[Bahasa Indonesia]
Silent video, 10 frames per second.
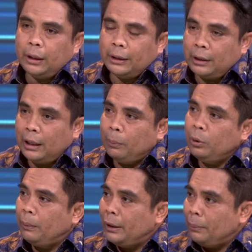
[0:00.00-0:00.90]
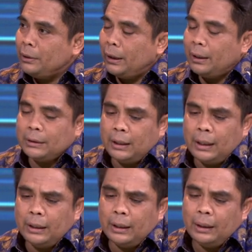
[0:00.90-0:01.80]
Reksadana pun kebanyakan masih
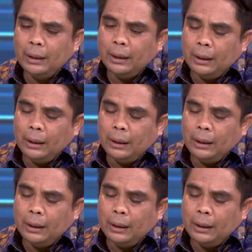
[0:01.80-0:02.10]
reksadana yang